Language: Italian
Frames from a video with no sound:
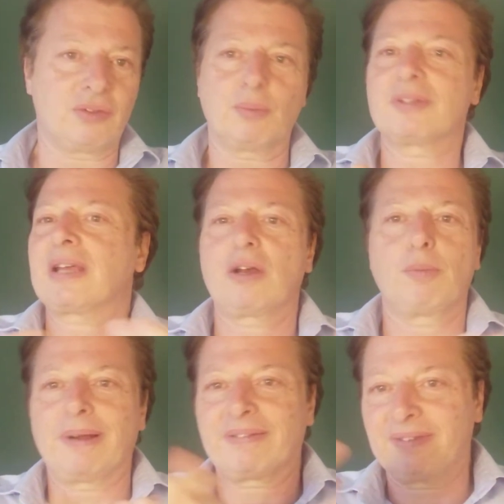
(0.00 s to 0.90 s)
insomma
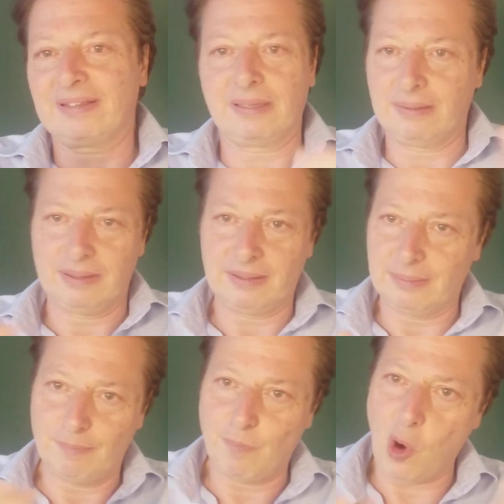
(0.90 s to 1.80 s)
saranno partite
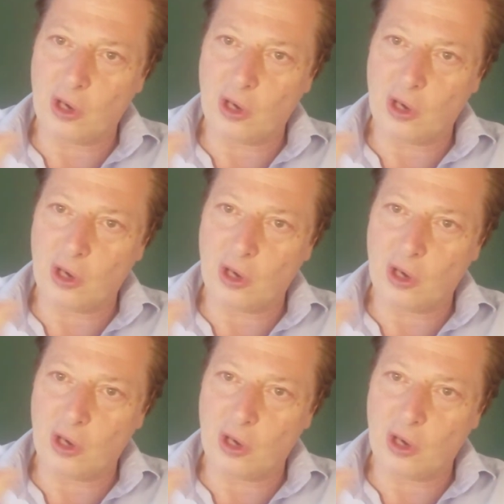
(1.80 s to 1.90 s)
un po'